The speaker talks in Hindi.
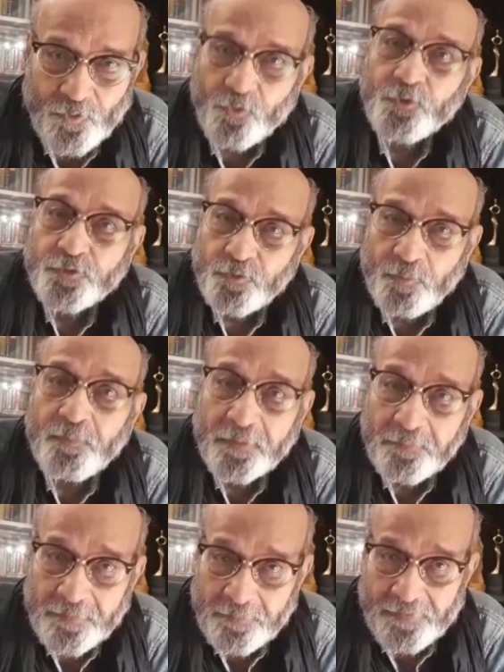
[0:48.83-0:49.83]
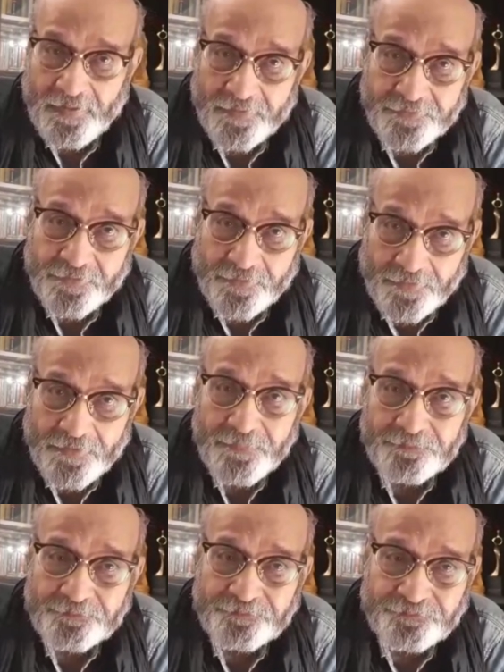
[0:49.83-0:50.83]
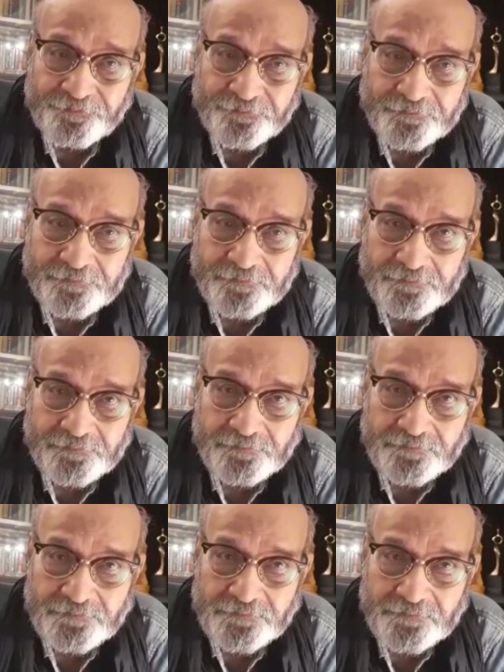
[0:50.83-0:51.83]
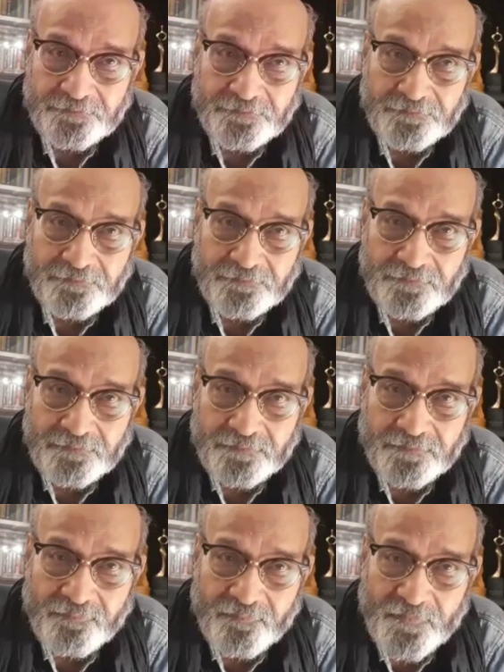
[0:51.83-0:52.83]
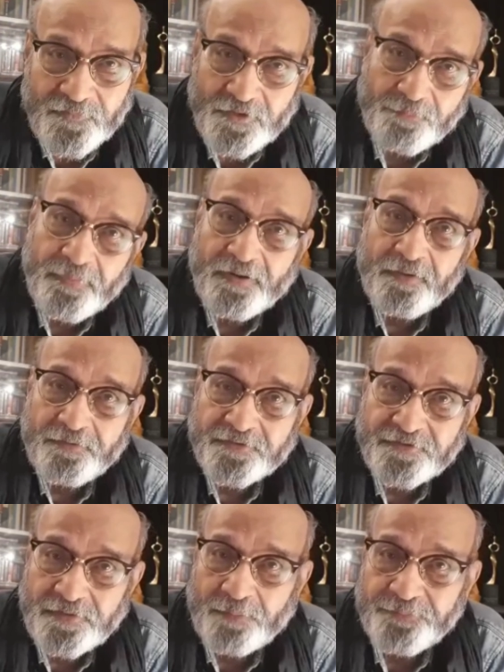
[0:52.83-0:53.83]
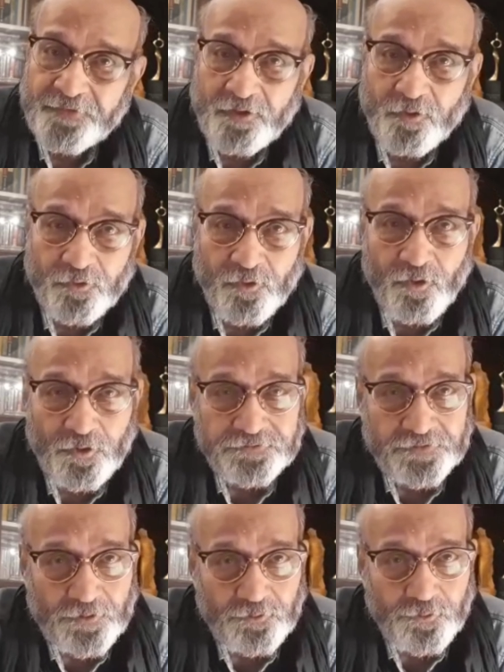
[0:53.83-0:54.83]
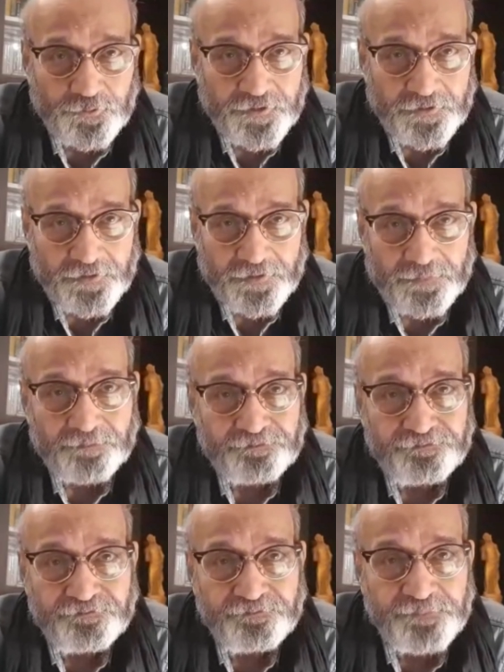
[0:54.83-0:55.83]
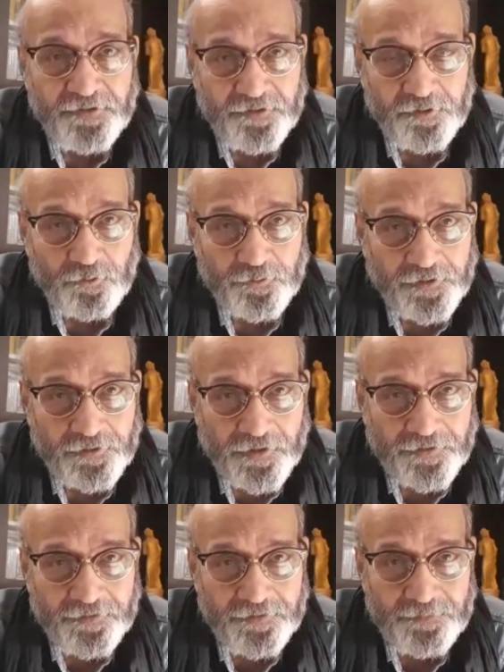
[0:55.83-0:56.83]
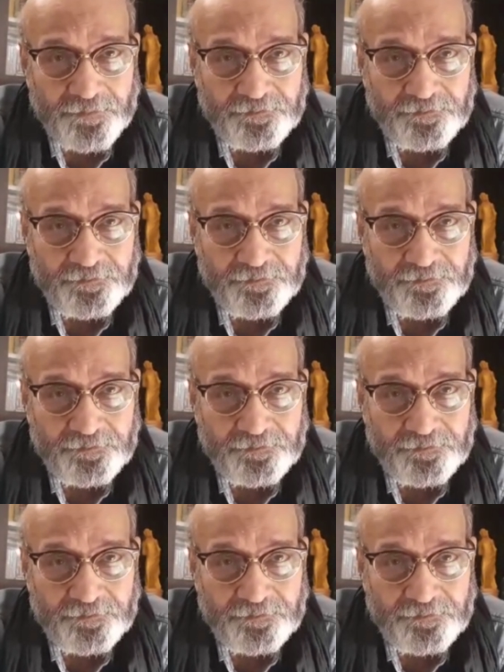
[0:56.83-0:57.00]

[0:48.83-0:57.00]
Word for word: उस उम्र में मिले थे ये बड़े सपने और हौसले होते हैं पीढ़ियों के आगे